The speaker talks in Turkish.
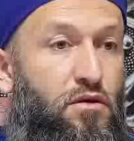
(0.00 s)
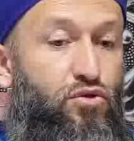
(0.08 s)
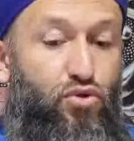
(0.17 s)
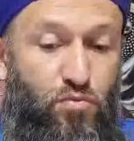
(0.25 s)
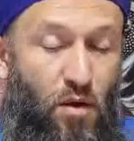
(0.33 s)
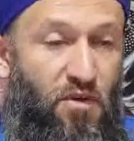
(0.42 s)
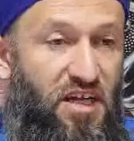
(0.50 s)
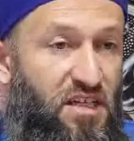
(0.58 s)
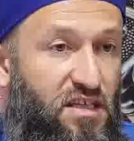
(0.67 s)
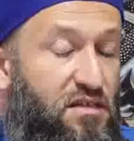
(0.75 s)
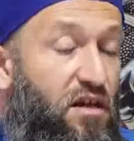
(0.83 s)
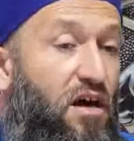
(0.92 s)
Şu
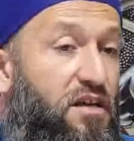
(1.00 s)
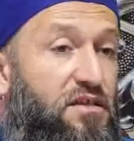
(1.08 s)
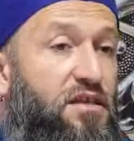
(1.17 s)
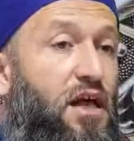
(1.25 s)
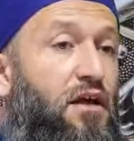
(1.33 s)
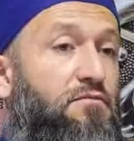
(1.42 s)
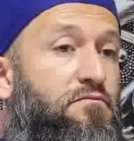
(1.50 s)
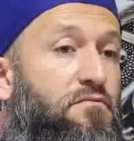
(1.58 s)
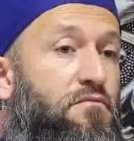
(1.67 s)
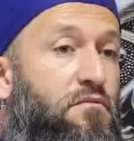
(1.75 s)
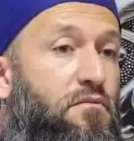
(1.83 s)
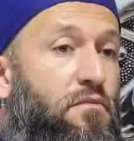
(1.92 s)
memleketin tarihinde
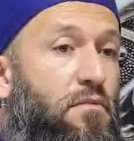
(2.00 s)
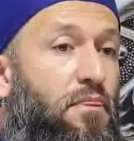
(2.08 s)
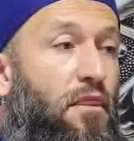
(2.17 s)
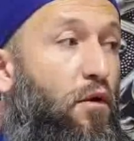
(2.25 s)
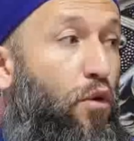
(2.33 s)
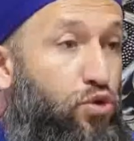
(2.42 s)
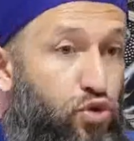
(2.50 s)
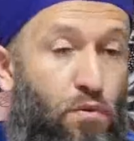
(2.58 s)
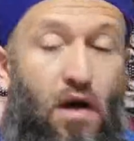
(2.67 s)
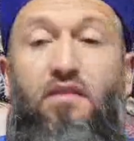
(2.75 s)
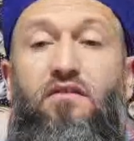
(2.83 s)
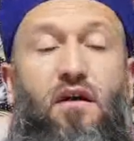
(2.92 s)

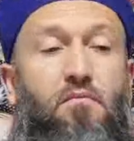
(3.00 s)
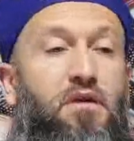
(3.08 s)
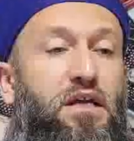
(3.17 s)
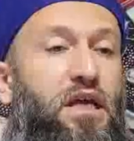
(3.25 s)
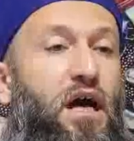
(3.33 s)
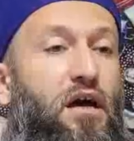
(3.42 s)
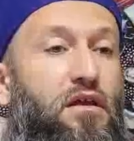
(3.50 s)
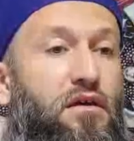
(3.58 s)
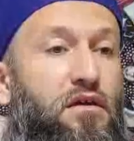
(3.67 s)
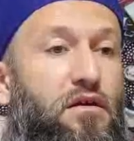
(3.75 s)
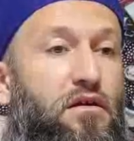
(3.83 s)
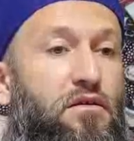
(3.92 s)
Osmanlı'dan beri yani.
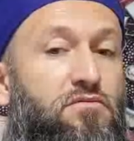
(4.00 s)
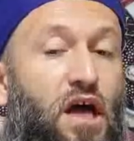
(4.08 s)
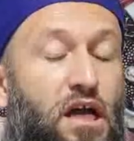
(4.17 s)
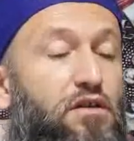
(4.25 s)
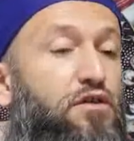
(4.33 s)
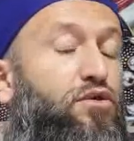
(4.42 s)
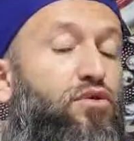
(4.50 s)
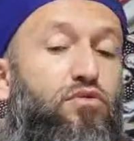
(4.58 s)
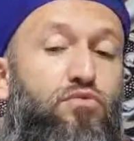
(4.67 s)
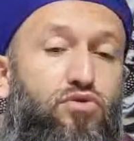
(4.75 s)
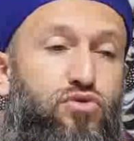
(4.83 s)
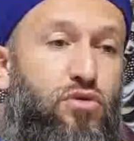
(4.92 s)
Nerede
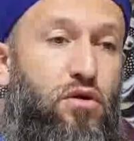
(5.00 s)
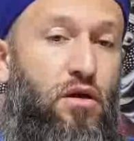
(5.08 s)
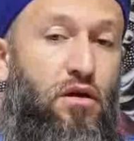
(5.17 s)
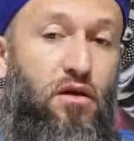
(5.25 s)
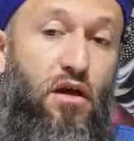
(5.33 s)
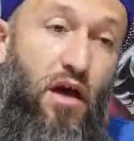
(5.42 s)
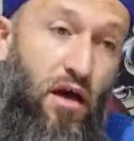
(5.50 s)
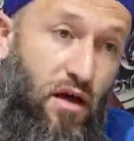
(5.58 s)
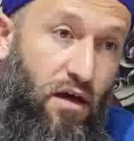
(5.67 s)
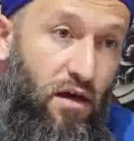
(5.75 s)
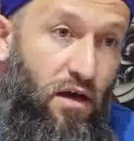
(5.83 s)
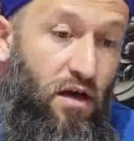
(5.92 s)
görülmüş?
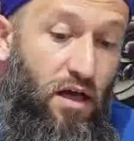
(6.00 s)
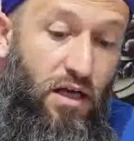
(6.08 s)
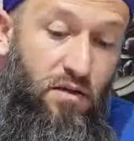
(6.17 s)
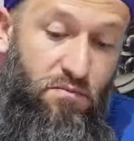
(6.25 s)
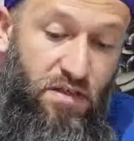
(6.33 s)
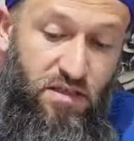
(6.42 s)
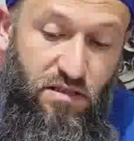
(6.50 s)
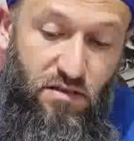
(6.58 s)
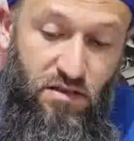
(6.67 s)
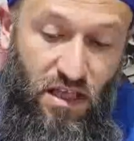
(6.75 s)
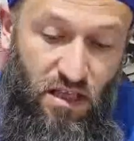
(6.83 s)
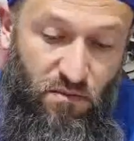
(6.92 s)
Ee,
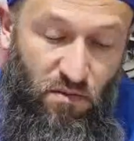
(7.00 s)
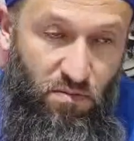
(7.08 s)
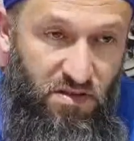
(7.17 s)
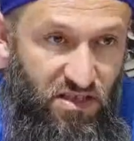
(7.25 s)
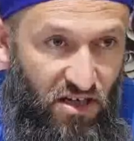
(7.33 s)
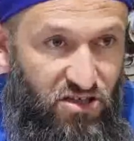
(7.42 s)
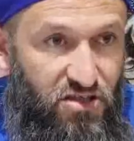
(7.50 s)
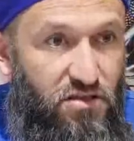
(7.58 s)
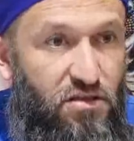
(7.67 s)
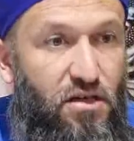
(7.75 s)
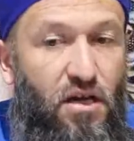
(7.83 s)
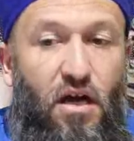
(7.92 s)
biz dediğim gibi biz
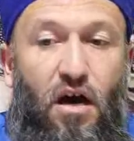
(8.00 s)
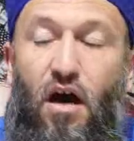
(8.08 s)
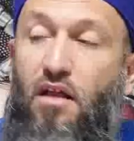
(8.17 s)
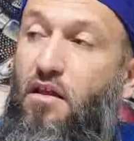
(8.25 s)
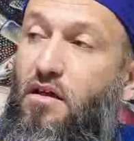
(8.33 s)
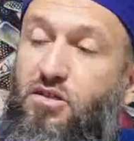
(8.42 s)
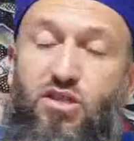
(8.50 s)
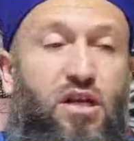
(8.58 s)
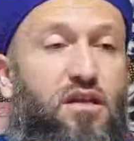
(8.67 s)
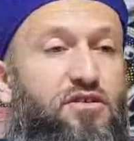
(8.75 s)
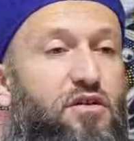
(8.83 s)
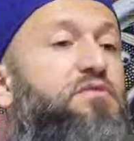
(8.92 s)
kaşındık. Allah
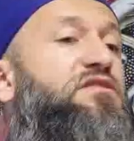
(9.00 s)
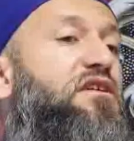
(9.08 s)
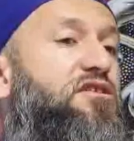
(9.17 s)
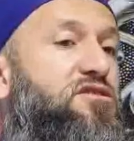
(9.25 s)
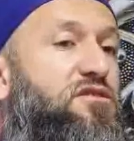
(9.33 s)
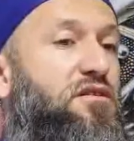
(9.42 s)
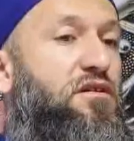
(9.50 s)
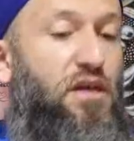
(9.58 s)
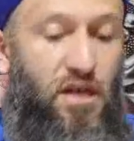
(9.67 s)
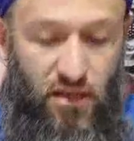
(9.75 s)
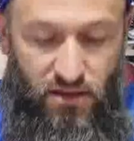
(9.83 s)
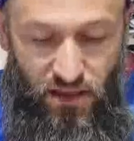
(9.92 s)
Celle Celle bizi kaşındı.
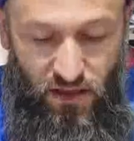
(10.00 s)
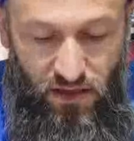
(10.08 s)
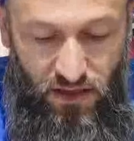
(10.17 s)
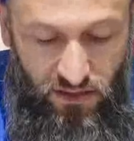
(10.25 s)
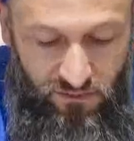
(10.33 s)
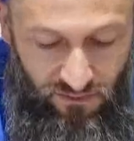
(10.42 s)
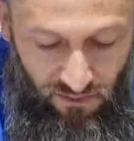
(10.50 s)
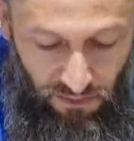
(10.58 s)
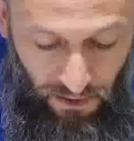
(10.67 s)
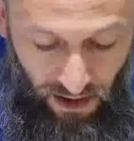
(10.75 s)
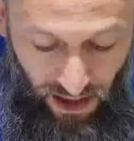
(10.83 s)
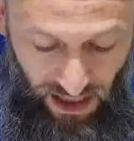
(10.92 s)
Ne dedik?
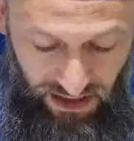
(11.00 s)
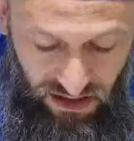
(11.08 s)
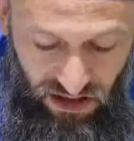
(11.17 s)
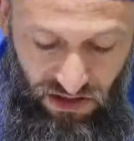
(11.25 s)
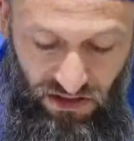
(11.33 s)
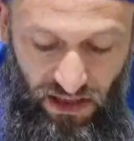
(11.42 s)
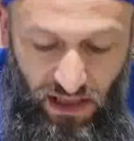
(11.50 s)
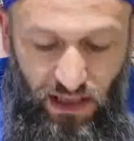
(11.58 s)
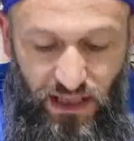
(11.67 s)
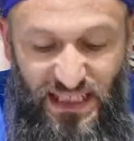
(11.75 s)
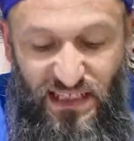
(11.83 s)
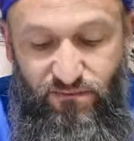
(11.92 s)
Her işinde
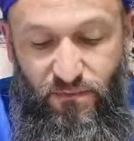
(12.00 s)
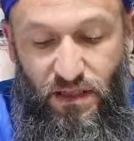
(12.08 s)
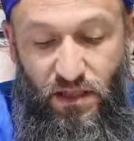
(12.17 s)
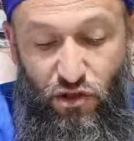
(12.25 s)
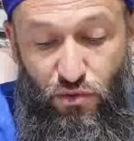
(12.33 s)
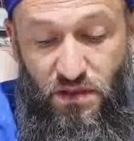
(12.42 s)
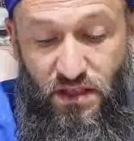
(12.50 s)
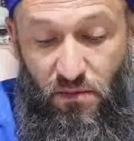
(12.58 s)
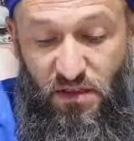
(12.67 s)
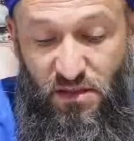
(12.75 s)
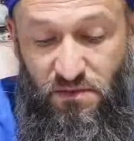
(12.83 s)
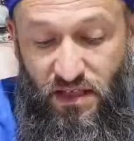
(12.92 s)
ilim ve tecrübe
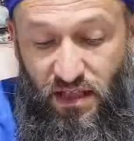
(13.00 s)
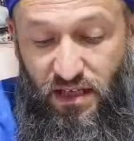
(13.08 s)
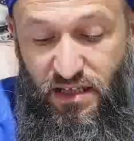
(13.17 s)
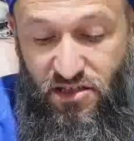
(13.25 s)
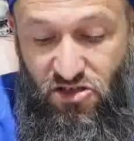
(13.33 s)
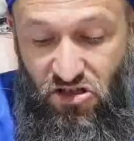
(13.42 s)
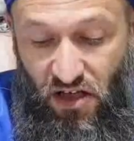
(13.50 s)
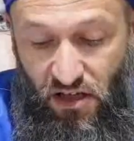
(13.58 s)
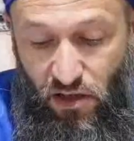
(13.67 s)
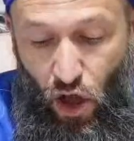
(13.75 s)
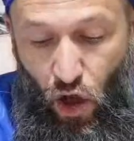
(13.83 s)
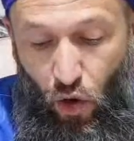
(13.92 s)
sahibi kimselere istişare et.
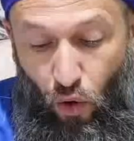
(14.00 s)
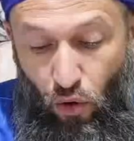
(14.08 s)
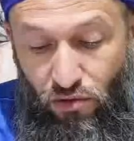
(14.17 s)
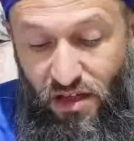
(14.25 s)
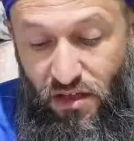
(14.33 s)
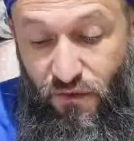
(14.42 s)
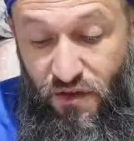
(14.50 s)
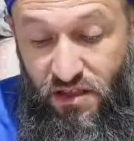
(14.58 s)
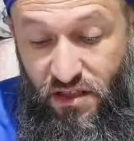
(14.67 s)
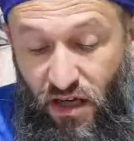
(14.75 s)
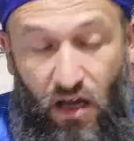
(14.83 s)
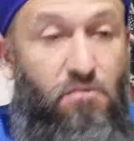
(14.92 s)
Onların
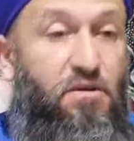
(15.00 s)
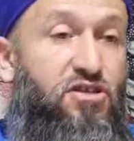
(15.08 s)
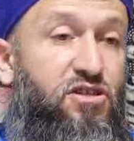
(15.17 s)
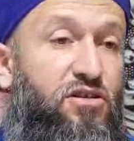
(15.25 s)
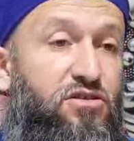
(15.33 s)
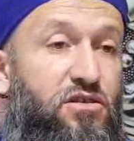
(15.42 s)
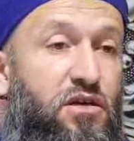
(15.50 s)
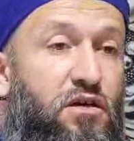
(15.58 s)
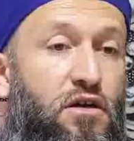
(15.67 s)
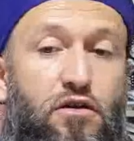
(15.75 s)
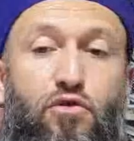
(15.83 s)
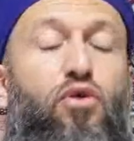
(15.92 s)
fikrini almaya çalış.
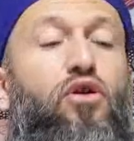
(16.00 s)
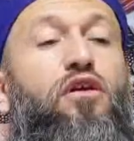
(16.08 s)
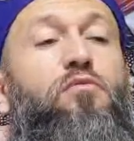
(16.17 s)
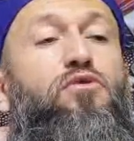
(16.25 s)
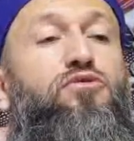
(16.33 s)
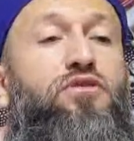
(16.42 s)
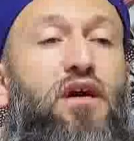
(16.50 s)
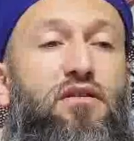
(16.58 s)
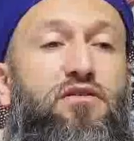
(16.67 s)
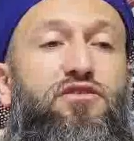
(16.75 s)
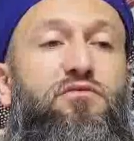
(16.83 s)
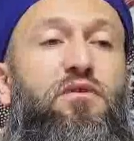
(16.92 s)
Korona mı oldu
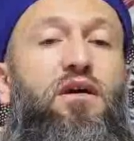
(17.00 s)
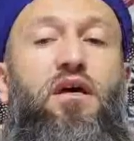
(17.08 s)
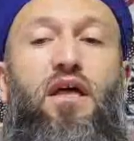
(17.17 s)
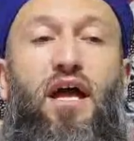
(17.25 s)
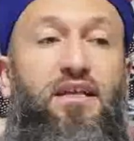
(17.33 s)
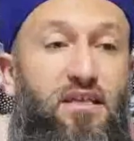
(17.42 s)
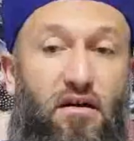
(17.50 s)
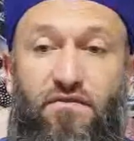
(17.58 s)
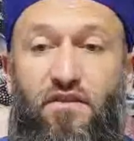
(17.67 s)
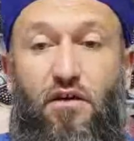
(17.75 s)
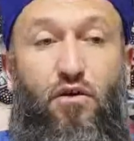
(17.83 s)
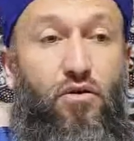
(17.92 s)
kardeşim?
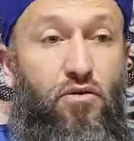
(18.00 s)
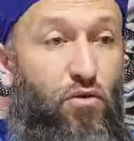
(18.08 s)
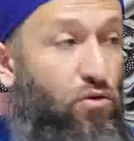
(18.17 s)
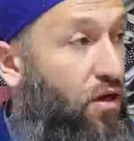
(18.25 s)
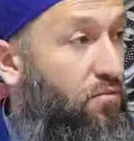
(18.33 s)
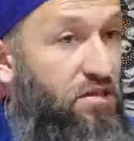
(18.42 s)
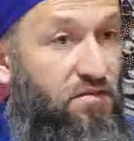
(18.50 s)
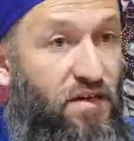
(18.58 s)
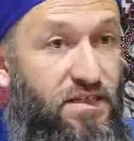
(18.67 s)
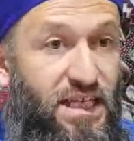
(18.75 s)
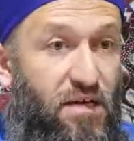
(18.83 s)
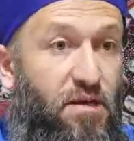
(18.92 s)
Etrafında korona olan biri
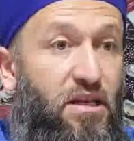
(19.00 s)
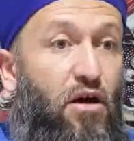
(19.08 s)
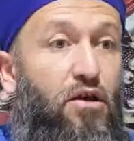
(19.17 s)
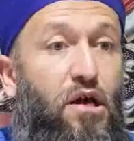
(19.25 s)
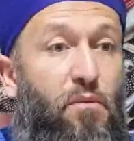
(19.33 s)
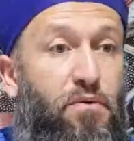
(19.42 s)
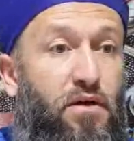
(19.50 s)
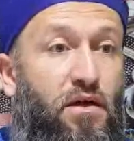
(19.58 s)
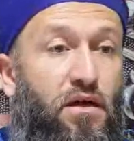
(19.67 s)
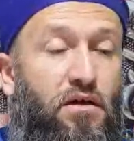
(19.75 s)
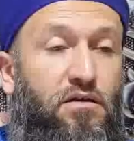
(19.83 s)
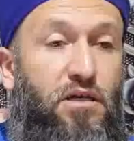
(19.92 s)
varsa hemen alo yap.
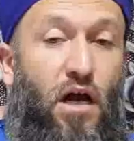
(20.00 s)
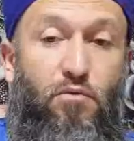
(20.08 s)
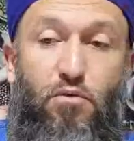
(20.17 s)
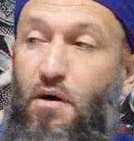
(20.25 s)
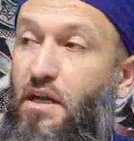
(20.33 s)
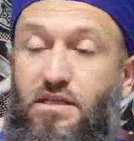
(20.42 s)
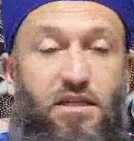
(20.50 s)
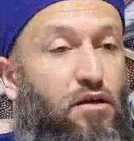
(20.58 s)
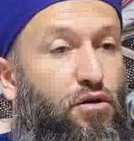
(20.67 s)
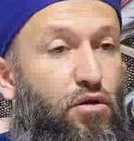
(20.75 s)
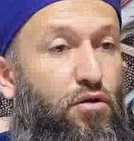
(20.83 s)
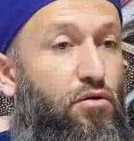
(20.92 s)
Ya mübarek sen
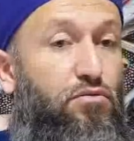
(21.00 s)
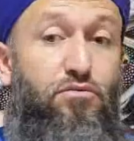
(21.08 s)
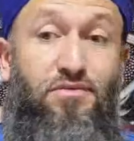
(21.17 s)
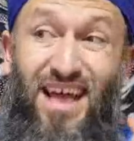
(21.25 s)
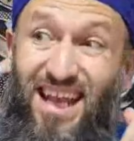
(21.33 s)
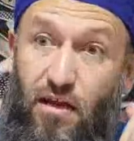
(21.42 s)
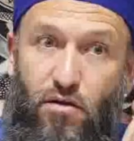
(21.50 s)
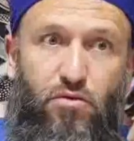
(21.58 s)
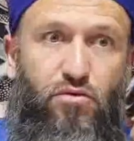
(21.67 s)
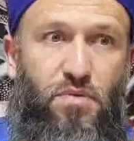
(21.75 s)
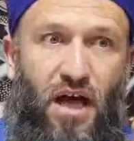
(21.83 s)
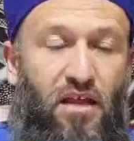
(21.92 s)
korona oldun neler
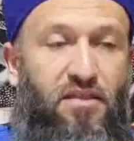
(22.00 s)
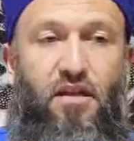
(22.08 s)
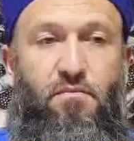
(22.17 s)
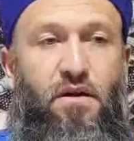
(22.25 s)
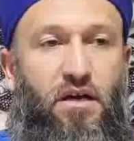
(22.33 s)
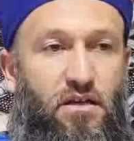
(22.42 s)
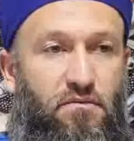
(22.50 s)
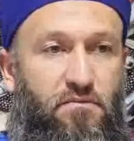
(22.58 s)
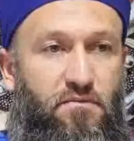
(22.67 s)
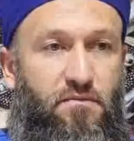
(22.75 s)
oldu bir anlat bakalım.